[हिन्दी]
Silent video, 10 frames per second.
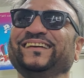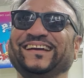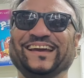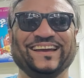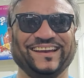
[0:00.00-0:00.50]

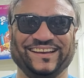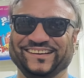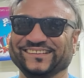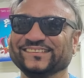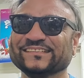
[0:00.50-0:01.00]
ठीक है
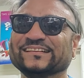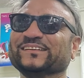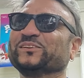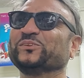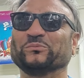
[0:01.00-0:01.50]

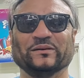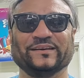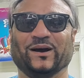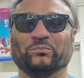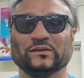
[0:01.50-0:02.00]
तो
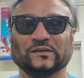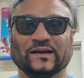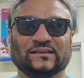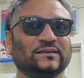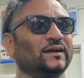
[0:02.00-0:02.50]
भैया अपन
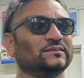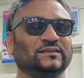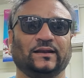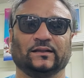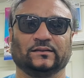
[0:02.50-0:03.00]
तो ऐसे
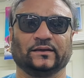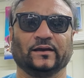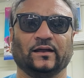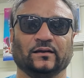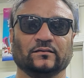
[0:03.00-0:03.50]
हंसते रहते हैं
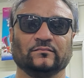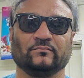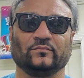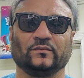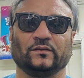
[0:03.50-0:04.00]
यार
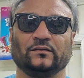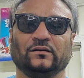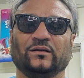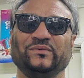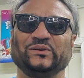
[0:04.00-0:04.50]

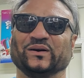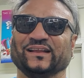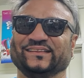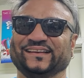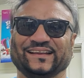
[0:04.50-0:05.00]
गमी तो
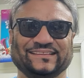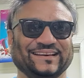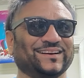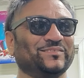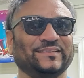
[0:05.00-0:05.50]
आती
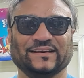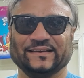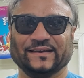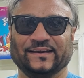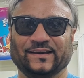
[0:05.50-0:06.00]
रहती है गमी का
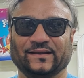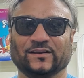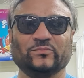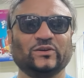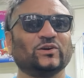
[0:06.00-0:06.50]
क्या है यार
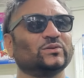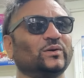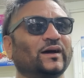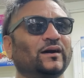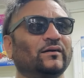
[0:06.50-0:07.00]
गमी को
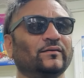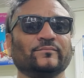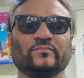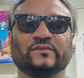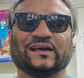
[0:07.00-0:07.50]
थोड़ा
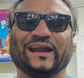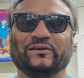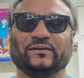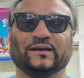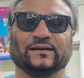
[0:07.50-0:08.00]

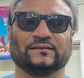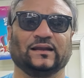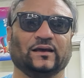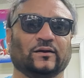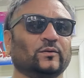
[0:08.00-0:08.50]
साइड में रख के
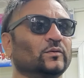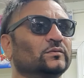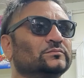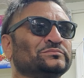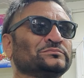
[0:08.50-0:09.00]
चला करो
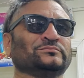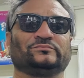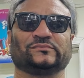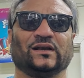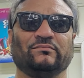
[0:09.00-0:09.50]

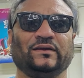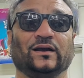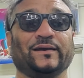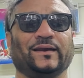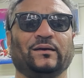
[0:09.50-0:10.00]
गमी
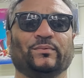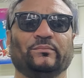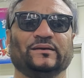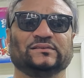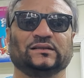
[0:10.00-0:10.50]

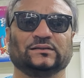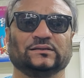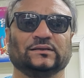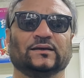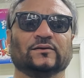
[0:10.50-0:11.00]
अकेलेपन में अच्छी
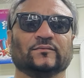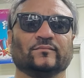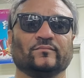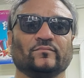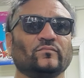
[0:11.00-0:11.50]
लगती है
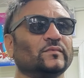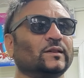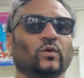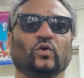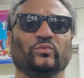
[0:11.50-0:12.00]

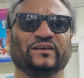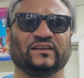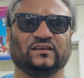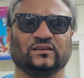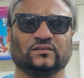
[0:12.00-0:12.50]
लोगों में
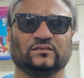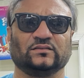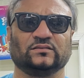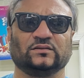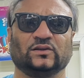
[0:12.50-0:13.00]

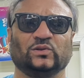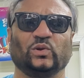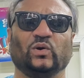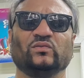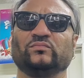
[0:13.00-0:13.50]
नहीं
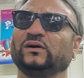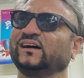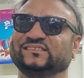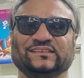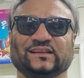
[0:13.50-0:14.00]
तो लोग
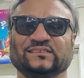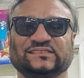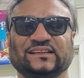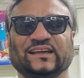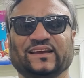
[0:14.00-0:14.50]
हंस
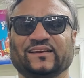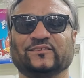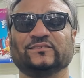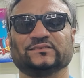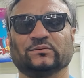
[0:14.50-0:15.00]
हंसते हैं
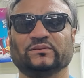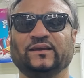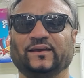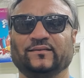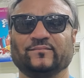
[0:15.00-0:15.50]
समझे